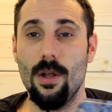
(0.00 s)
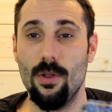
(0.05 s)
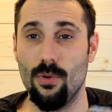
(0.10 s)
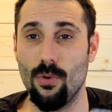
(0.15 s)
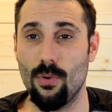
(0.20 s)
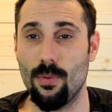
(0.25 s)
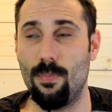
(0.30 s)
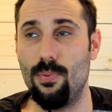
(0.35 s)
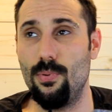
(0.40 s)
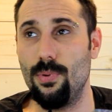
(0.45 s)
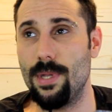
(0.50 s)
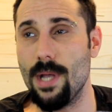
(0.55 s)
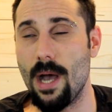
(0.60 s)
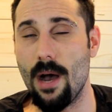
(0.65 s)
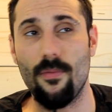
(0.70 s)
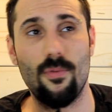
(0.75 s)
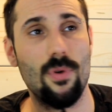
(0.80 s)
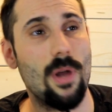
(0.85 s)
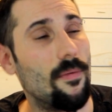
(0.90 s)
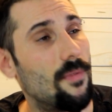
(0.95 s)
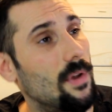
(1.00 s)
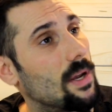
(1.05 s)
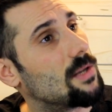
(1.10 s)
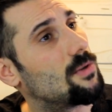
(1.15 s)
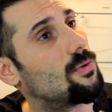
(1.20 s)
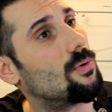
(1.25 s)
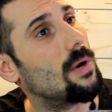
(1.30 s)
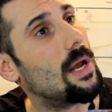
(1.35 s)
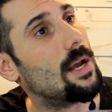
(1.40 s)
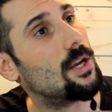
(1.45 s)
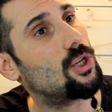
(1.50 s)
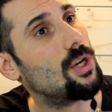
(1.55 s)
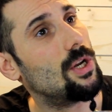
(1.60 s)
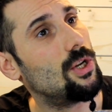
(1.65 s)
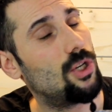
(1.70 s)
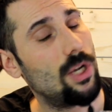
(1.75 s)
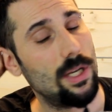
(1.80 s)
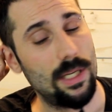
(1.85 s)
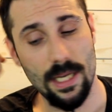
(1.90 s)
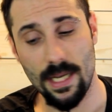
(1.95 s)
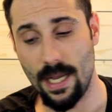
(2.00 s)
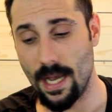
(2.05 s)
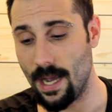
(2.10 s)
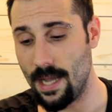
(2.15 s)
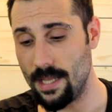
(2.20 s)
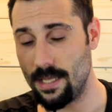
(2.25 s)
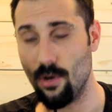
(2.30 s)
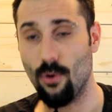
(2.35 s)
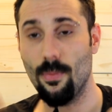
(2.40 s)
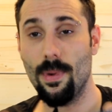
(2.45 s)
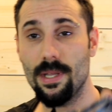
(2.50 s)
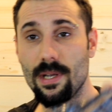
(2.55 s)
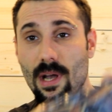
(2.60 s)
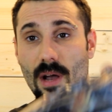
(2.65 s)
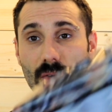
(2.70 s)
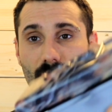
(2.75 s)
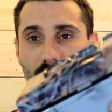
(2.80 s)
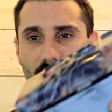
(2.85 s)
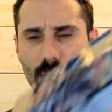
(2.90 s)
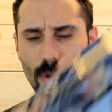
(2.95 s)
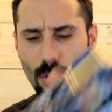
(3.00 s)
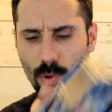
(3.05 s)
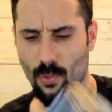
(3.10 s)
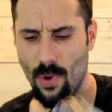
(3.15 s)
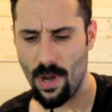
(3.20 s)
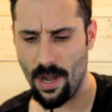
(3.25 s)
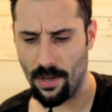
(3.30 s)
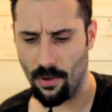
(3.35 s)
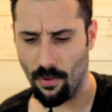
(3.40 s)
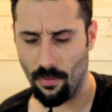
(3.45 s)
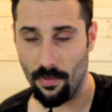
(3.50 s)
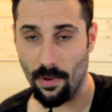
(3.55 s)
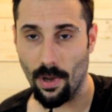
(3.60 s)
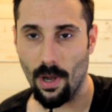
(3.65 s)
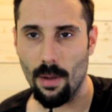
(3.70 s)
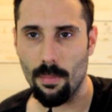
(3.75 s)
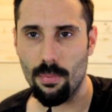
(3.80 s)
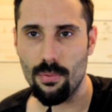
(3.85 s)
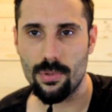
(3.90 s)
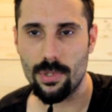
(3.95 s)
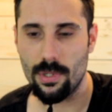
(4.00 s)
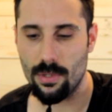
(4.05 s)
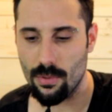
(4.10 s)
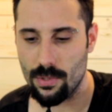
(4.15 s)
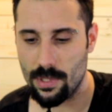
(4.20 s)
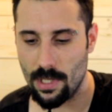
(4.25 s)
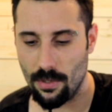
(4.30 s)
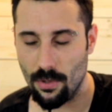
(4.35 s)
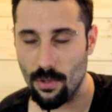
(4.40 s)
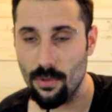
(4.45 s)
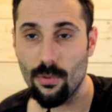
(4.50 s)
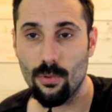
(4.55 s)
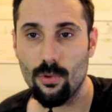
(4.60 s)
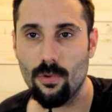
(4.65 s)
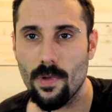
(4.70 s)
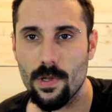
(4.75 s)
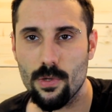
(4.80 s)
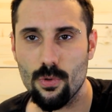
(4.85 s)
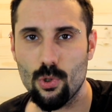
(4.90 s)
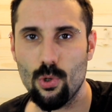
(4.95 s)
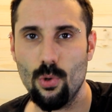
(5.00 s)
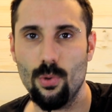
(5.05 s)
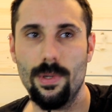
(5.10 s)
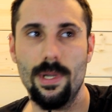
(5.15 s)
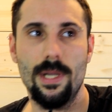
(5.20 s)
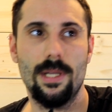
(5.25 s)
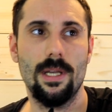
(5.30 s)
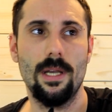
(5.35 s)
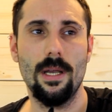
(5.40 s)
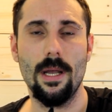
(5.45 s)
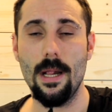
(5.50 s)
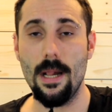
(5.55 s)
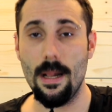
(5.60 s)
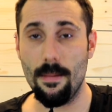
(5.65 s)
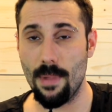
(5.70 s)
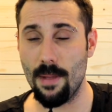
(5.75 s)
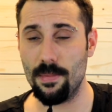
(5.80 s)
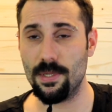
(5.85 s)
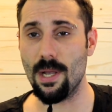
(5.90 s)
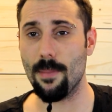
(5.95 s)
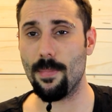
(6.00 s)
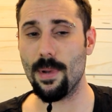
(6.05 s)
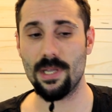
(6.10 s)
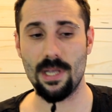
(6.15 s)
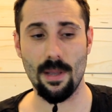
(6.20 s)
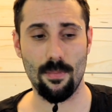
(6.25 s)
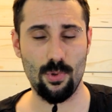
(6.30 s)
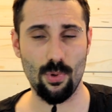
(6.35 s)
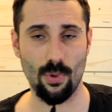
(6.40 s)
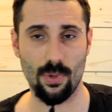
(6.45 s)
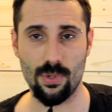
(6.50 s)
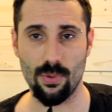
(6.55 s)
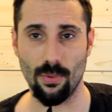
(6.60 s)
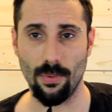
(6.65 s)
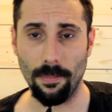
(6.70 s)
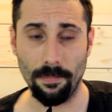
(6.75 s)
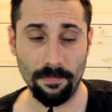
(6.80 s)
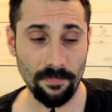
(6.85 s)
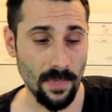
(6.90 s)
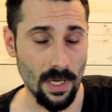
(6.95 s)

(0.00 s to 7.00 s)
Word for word: Donc plus tard, vous la reverrez sur la chaîne g cigarette et on mettra un filtre noir, et on verra un peu ce que ça donne. De toute façon, je vais utiliser, même s'il n'y a pas de capture son.